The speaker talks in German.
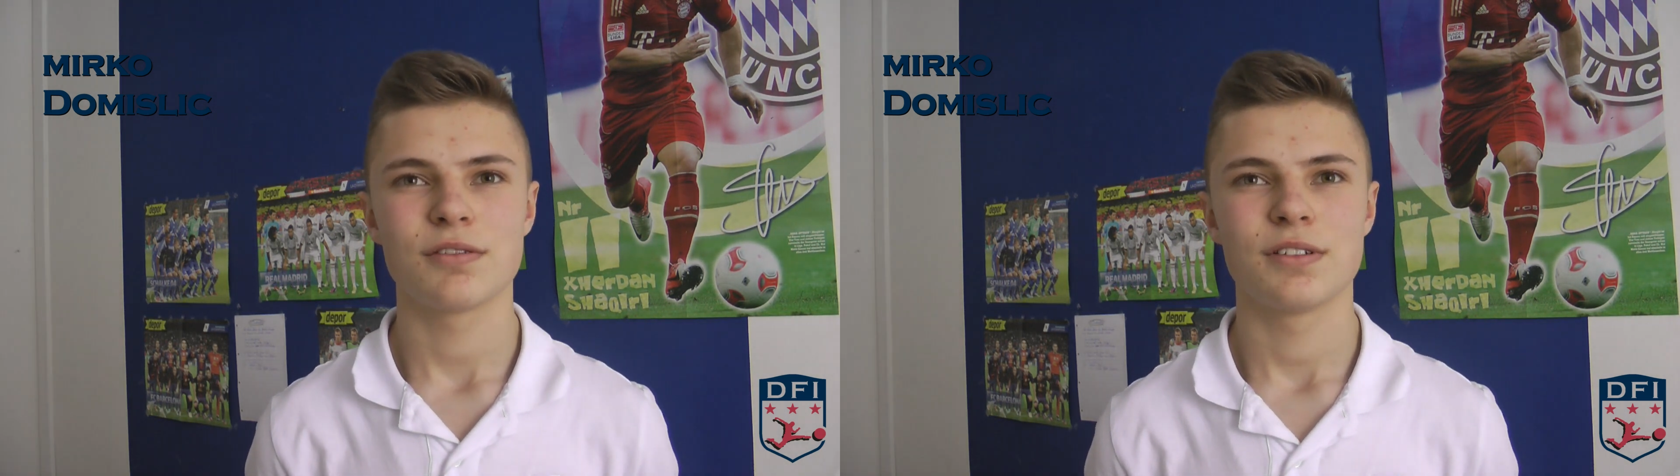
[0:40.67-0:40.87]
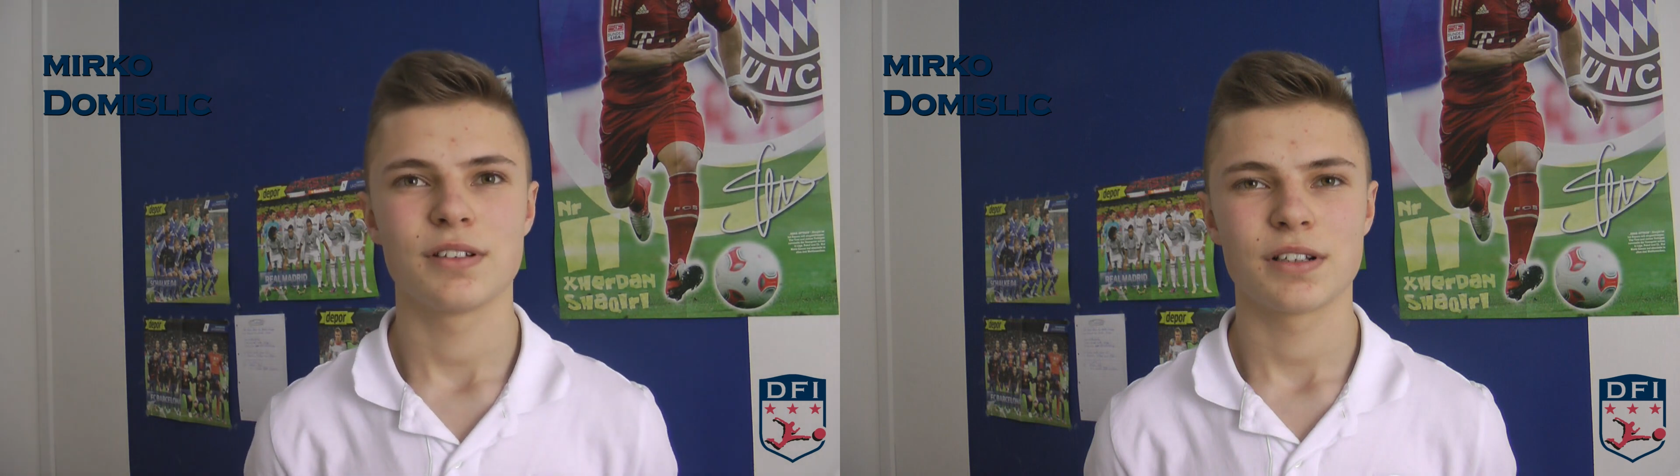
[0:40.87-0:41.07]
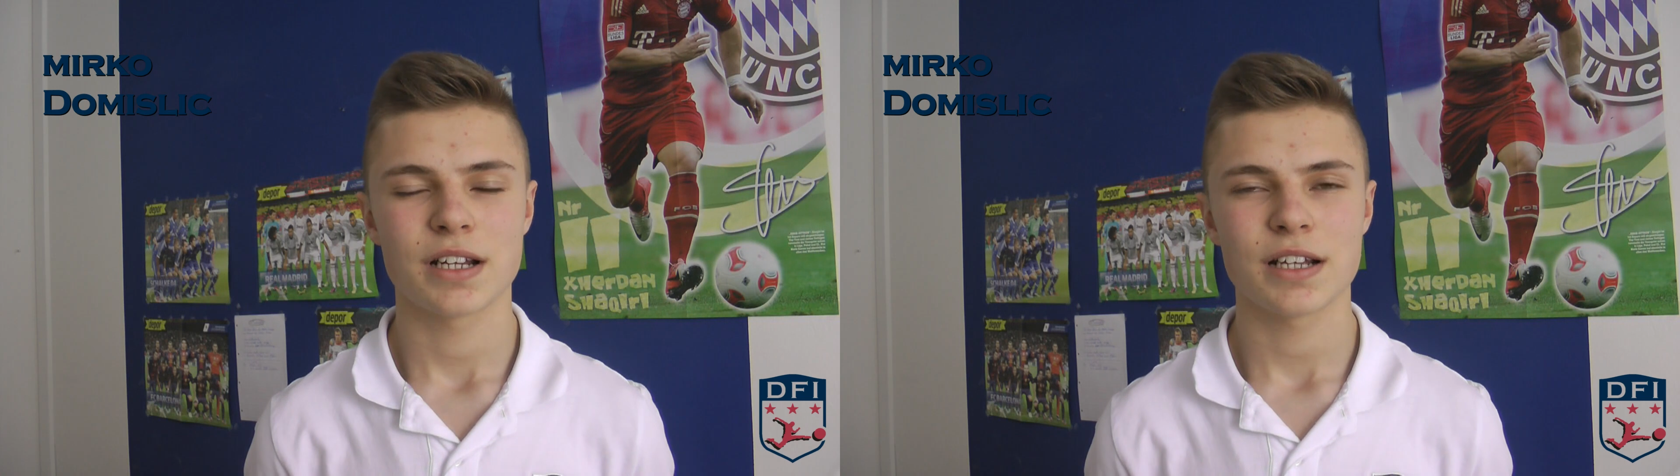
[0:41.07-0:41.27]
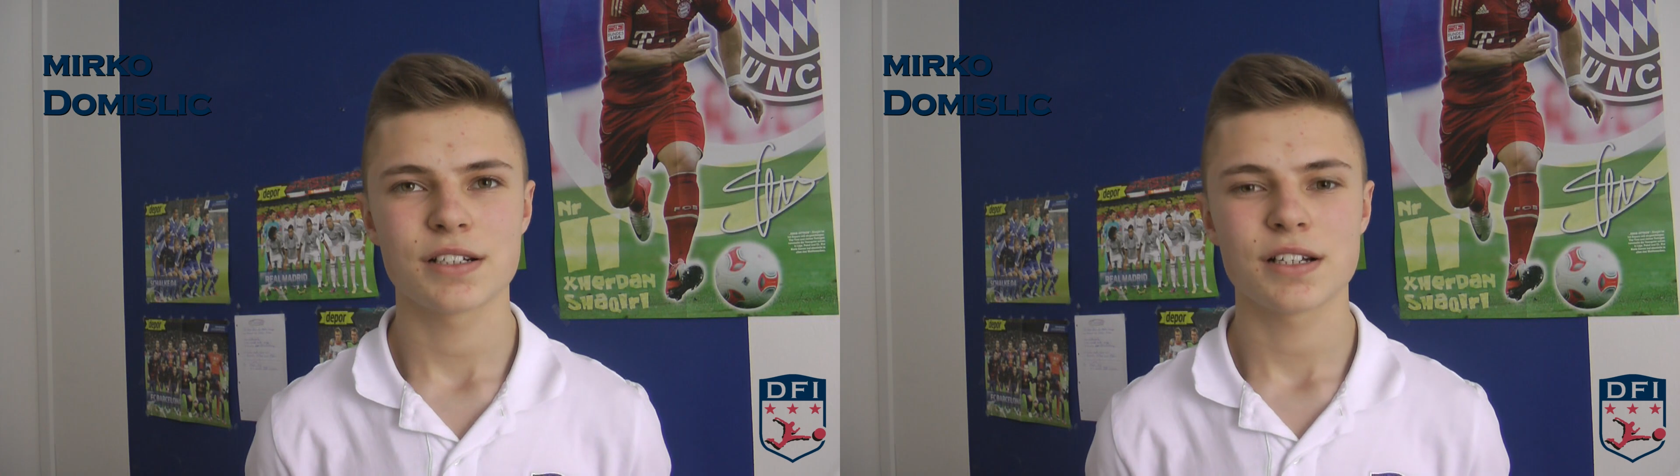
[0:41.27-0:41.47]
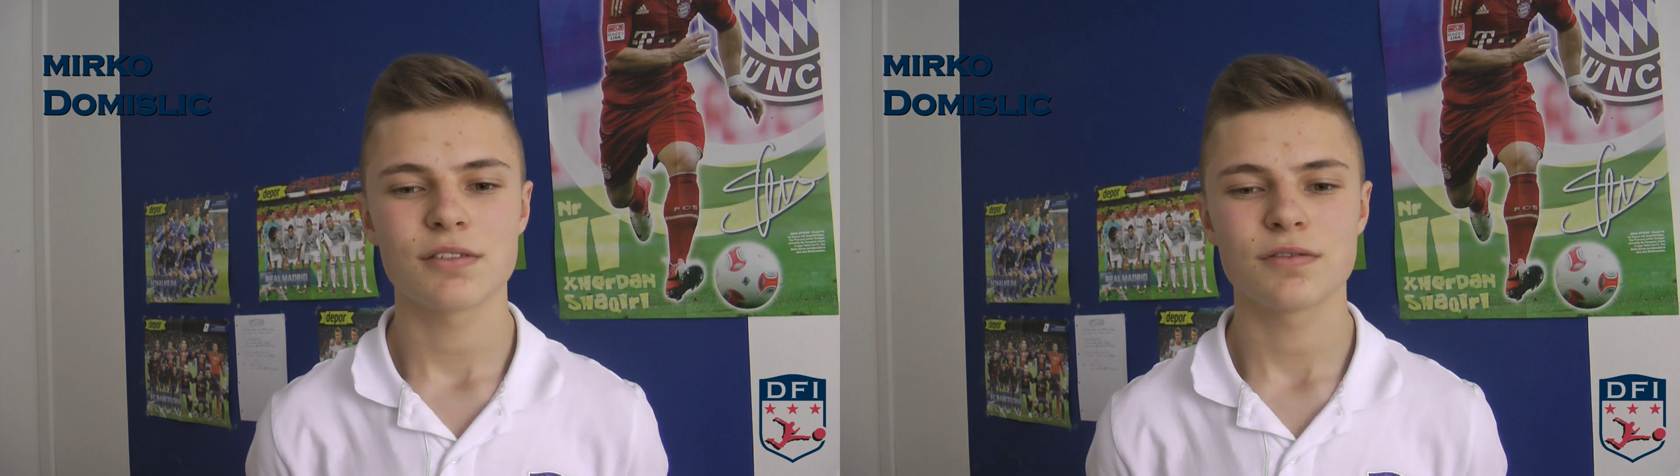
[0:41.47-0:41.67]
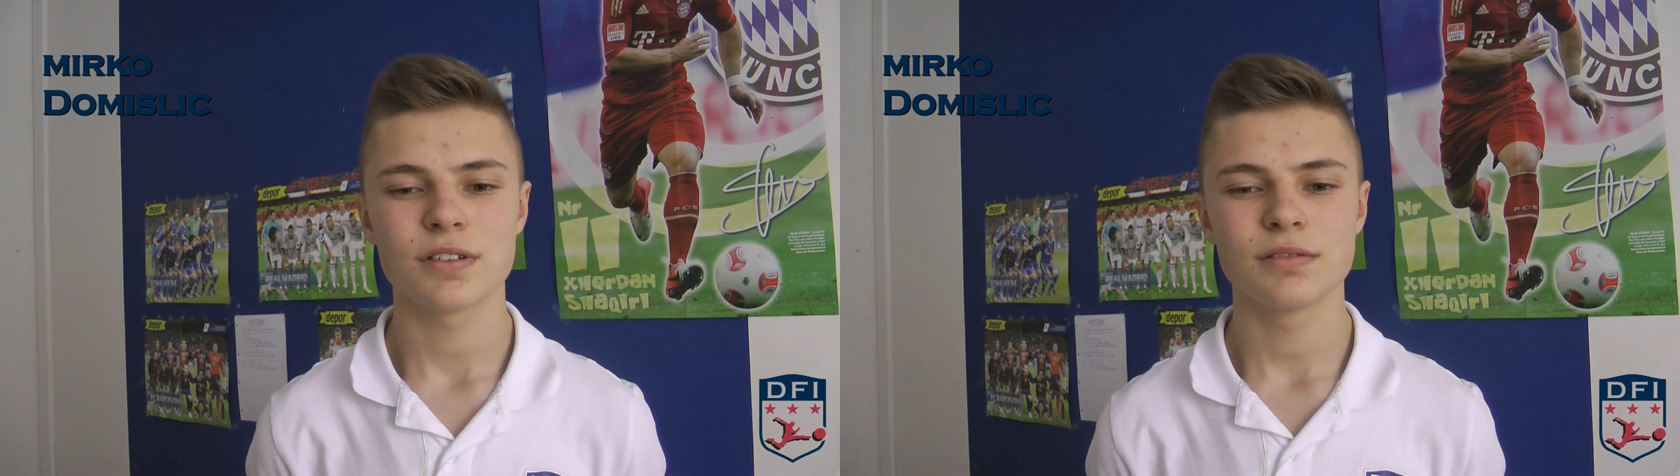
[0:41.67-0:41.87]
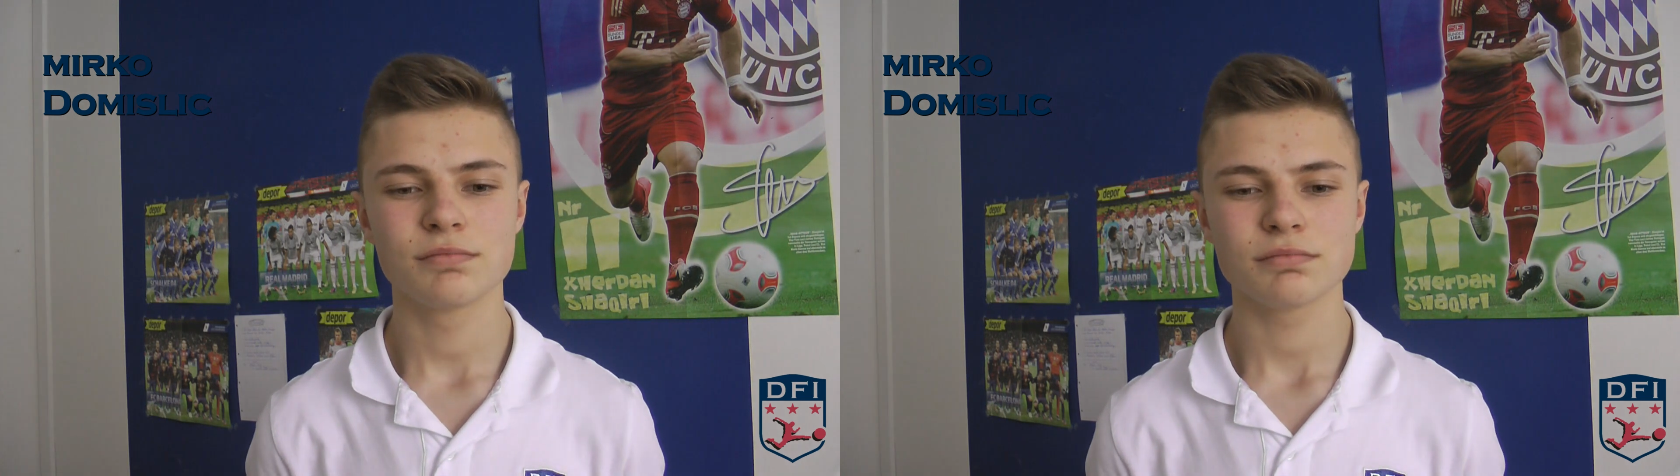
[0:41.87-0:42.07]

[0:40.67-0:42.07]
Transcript: und Kreisstaffel,